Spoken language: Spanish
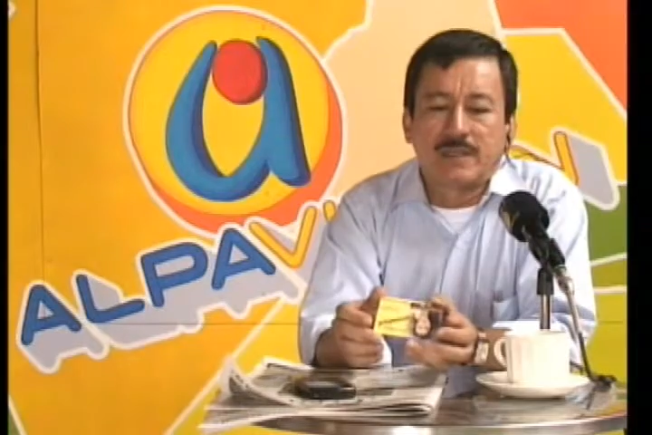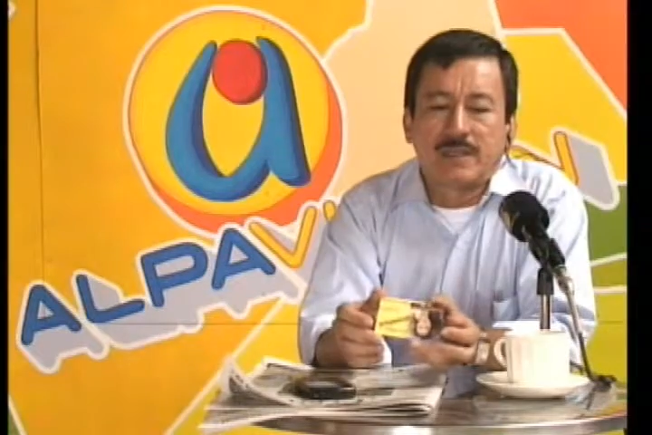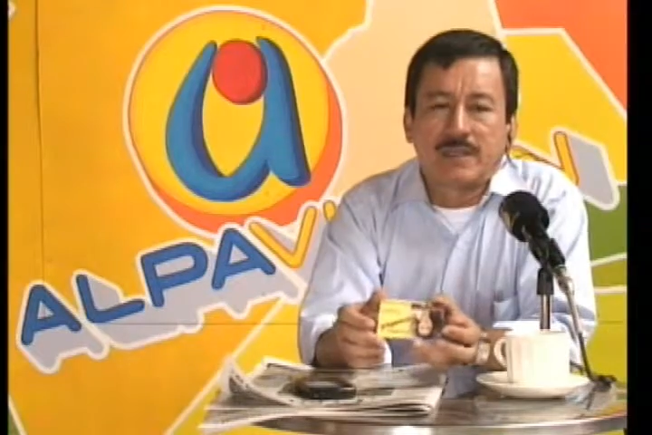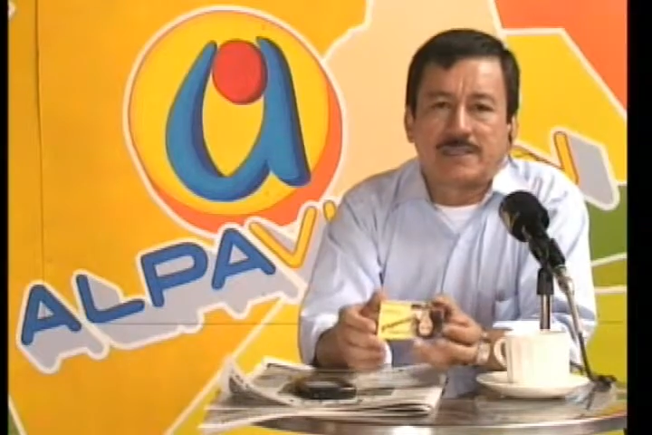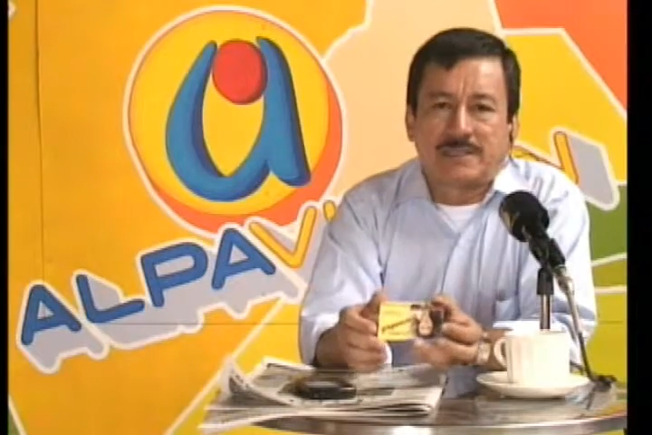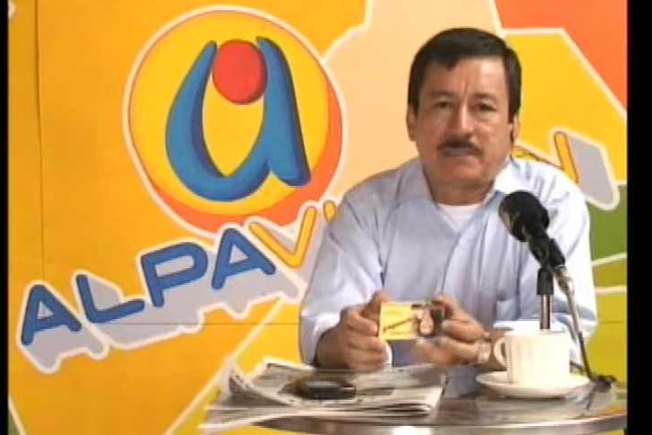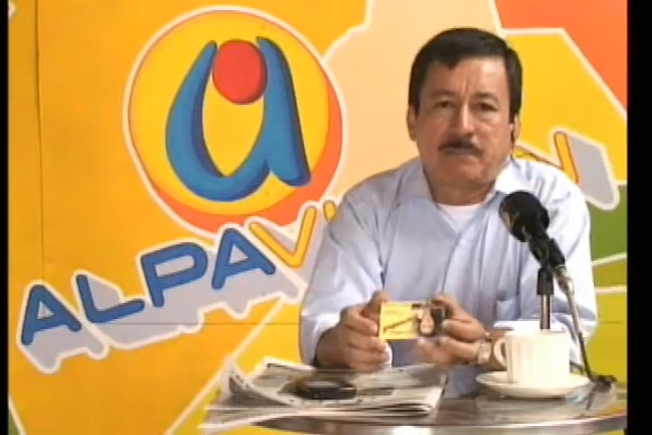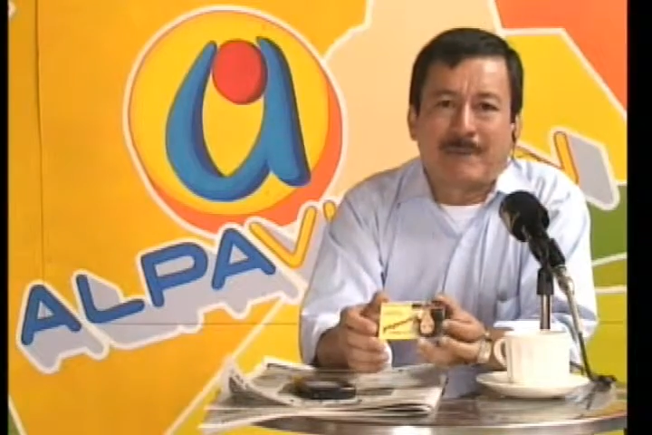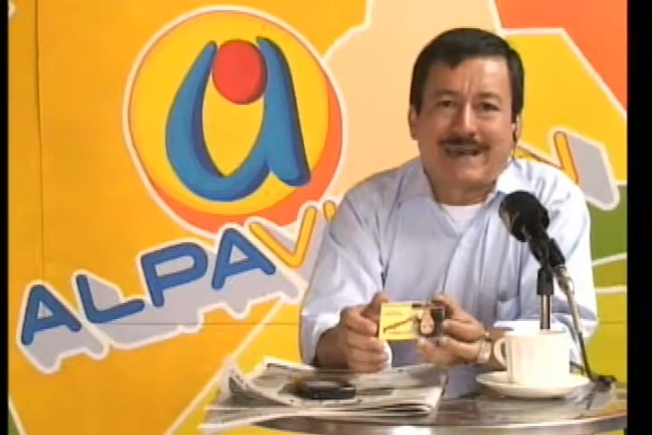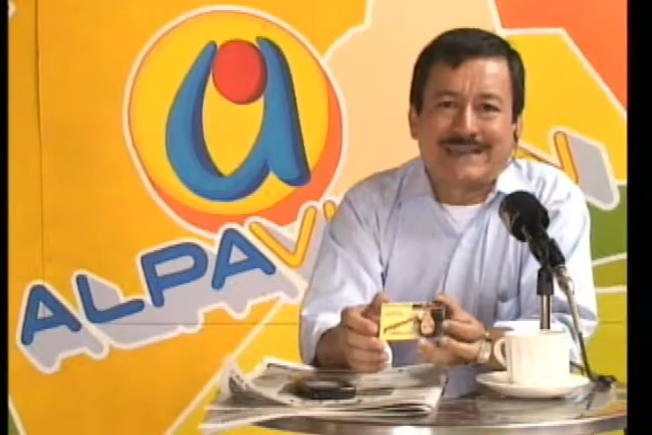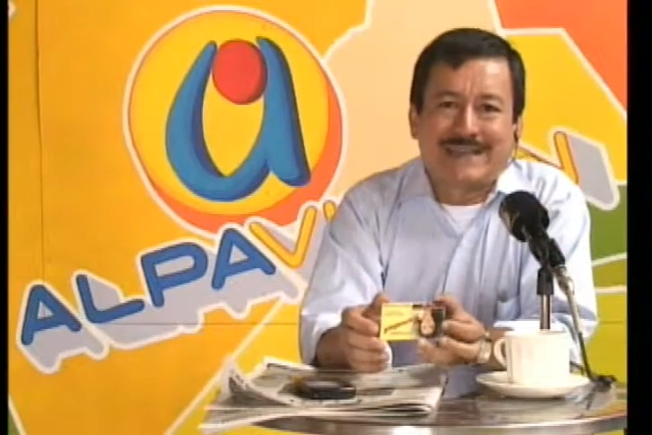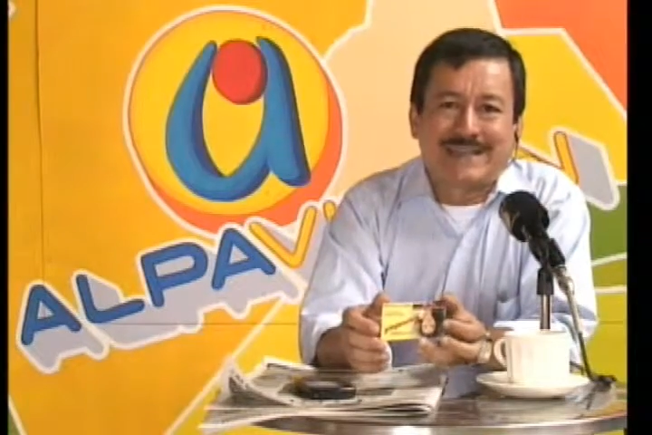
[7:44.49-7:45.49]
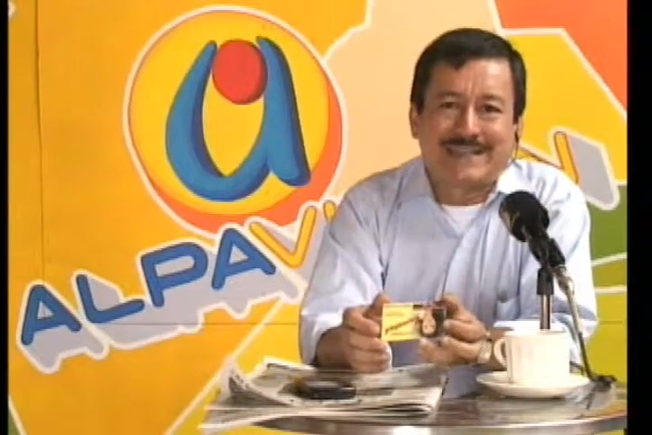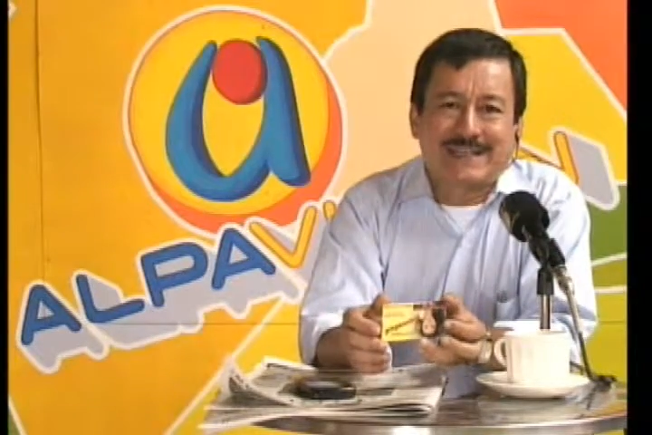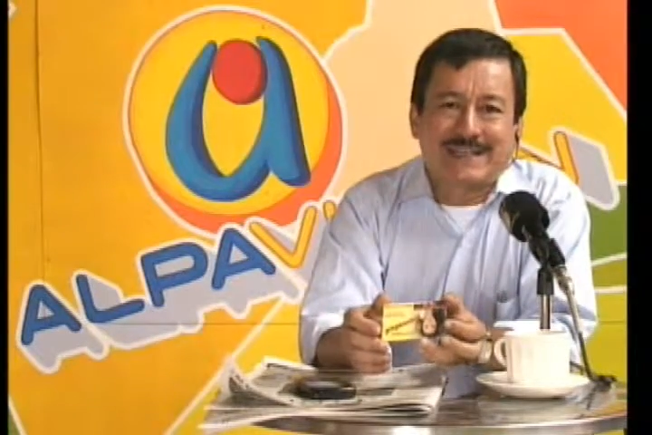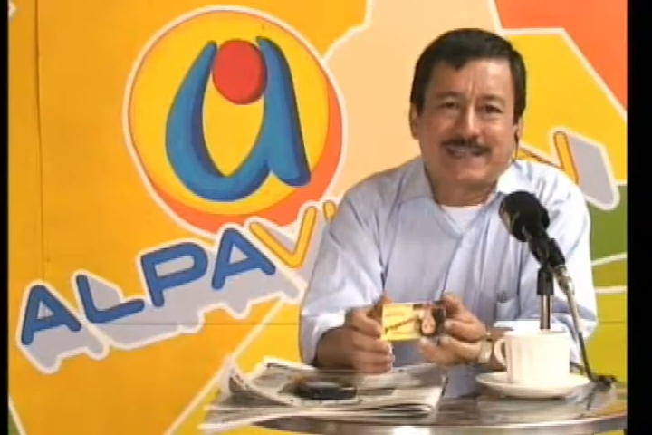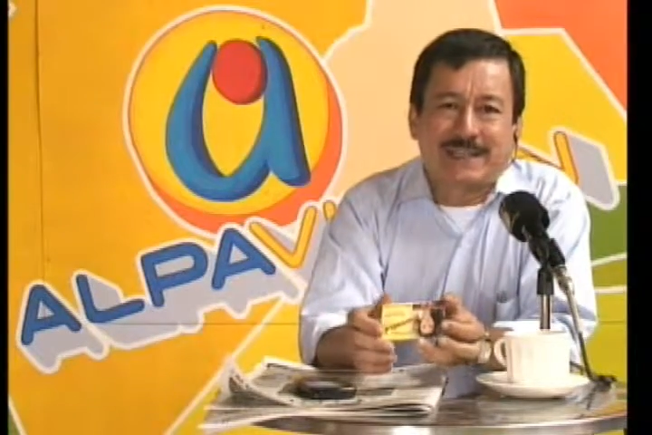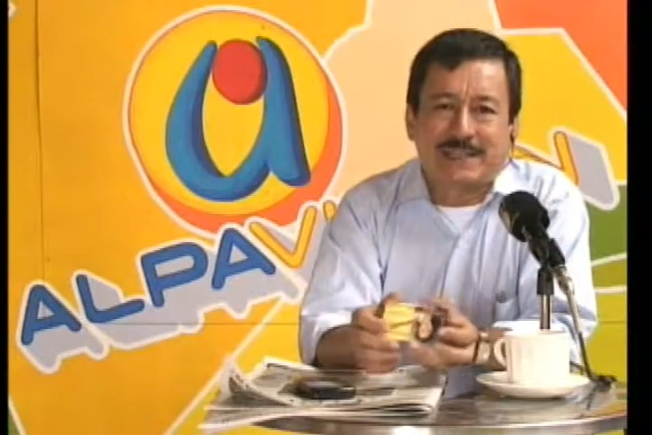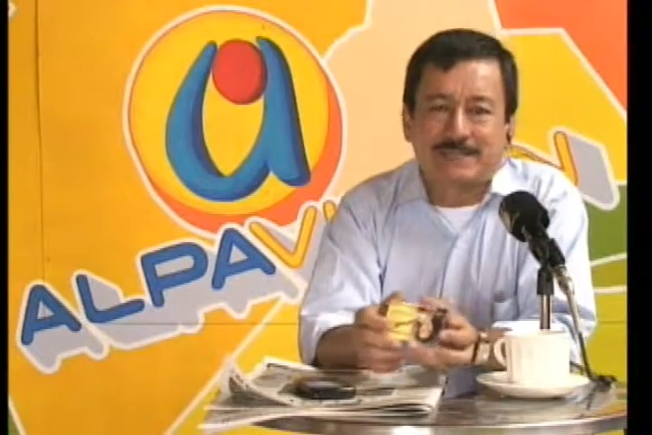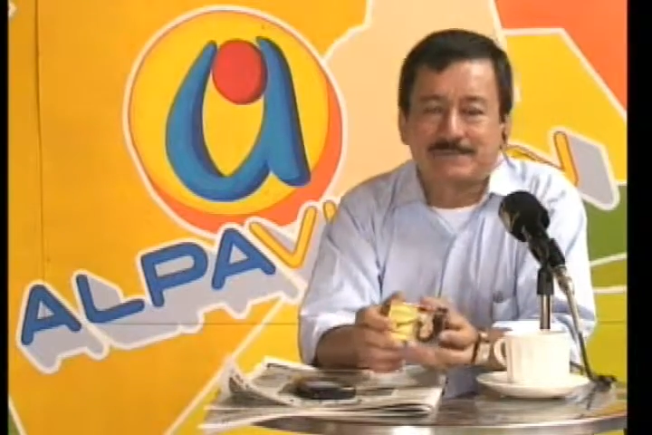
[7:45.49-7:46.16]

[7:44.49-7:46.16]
sin batería sanitaria.